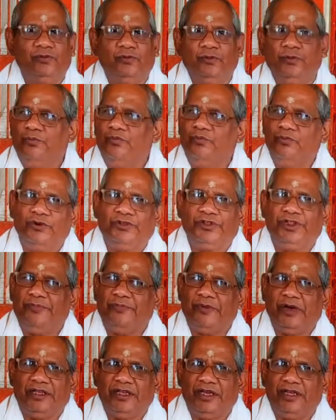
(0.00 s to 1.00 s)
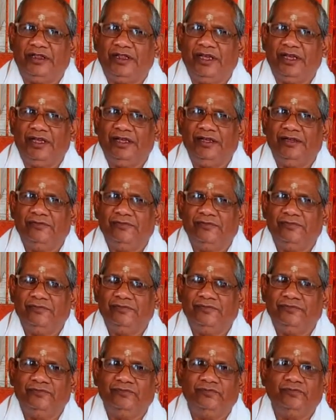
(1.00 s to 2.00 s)
उपमुक्ति पा जाता
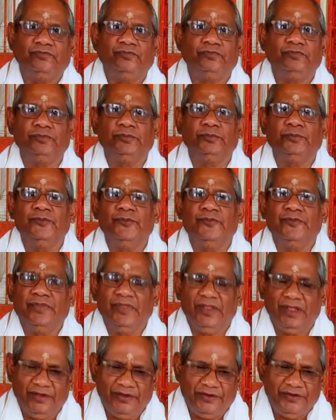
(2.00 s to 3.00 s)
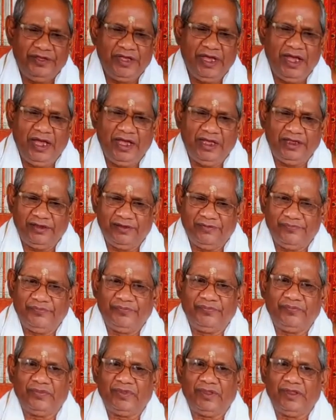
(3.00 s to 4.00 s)
है यहाँ
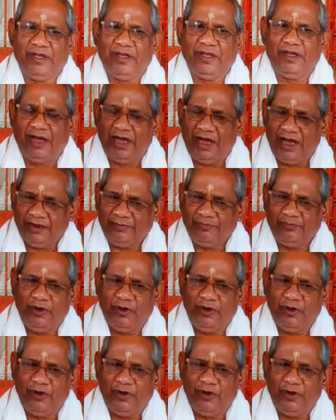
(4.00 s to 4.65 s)
हाथ